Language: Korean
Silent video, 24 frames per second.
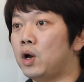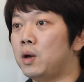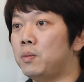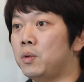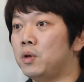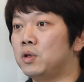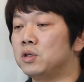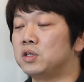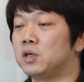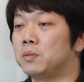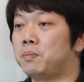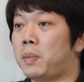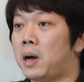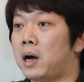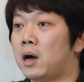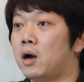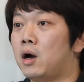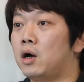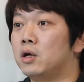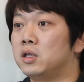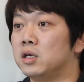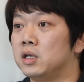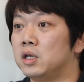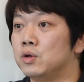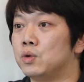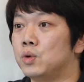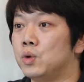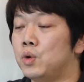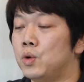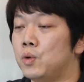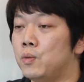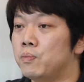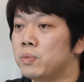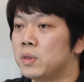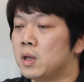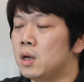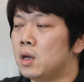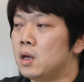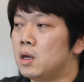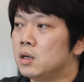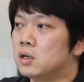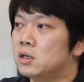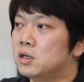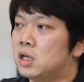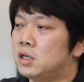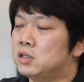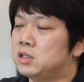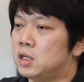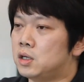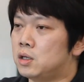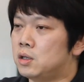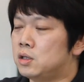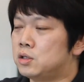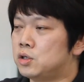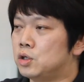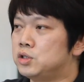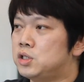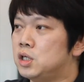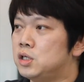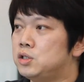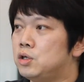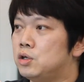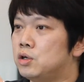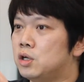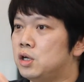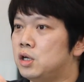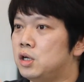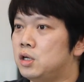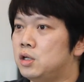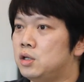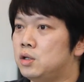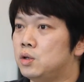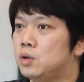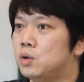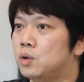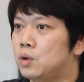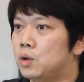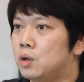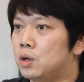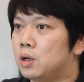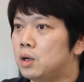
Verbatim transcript: 하면 이제 바꿔드리고 그게 이제 전체적인